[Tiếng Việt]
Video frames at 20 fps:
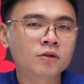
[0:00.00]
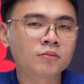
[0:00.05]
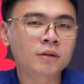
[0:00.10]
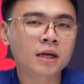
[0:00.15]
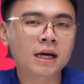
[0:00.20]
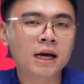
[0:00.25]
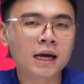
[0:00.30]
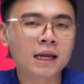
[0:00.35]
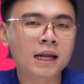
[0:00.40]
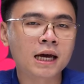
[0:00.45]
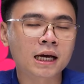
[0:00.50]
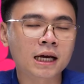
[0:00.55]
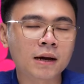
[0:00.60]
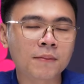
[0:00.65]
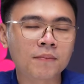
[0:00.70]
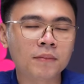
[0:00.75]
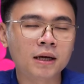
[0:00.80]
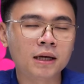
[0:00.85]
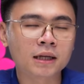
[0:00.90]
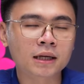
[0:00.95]
chúng ta hãy đề
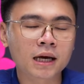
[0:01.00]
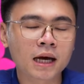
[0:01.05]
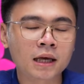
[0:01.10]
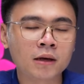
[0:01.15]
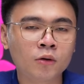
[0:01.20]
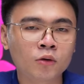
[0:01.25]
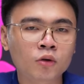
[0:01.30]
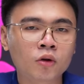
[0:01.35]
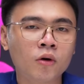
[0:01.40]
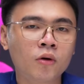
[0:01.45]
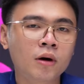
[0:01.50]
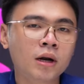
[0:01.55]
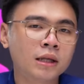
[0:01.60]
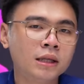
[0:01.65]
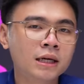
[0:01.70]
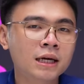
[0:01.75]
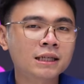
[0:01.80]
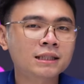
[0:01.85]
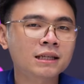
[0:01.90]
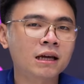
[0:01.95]
cập đến cái yếu tố là
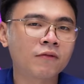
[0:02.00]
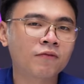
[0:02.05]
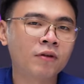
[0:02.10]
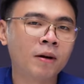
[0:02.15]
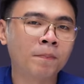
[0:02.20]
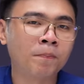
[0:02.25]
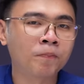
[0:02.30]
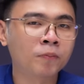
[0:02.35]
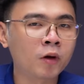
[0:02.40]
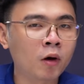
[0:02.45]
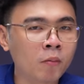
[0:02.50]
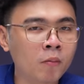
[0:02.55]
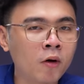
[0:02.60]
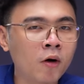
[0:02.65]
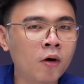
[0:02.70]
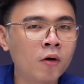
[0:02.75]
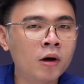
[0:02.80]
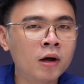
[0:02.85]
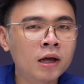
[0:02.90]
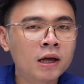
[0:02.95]
những cái sản phẩm đồng
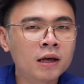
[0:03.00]
bộ.